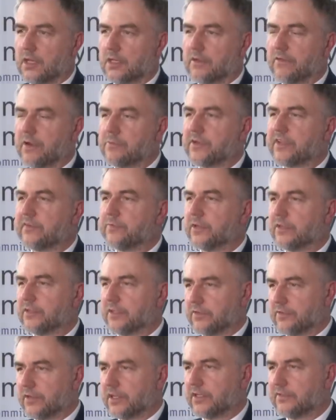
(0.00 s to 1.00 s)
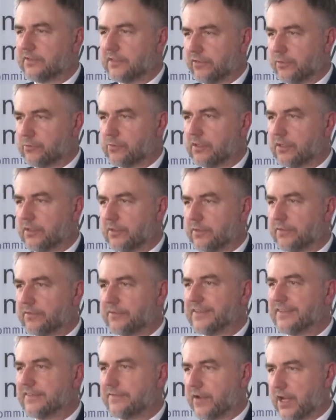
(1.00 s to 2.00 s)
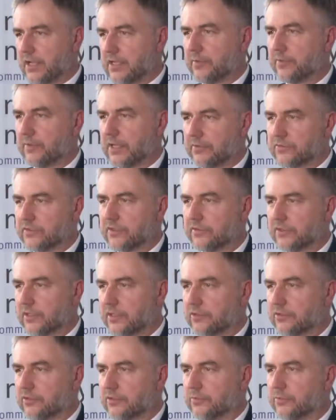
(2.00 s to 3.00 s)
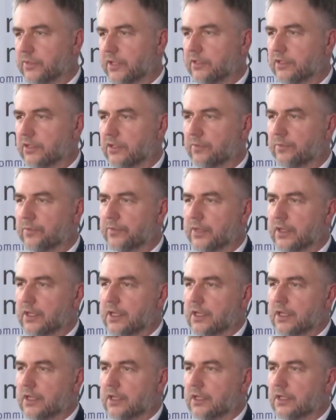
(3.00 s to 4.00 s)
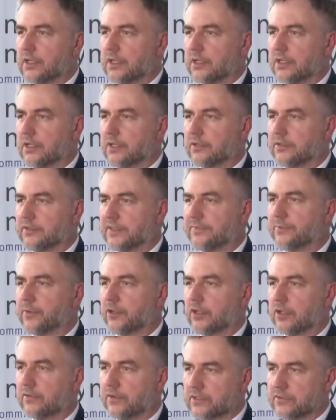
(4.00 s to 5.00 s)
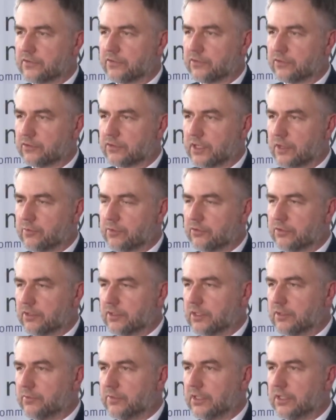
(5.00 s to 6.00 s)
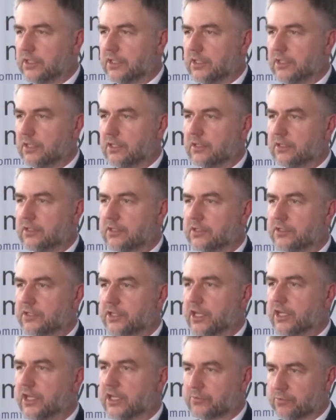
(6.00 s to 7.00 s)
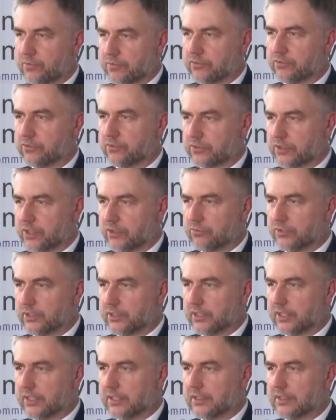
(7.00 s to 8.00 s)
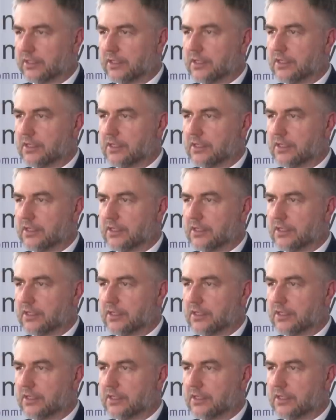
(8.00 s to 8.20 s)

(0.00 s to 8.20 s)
Nowa perspektywa jest niewątpliwie wyzwaniem dla wszystkich, którzy będą y, dysponować funduszami unijnymi i y, sięgać po fundusze unijne.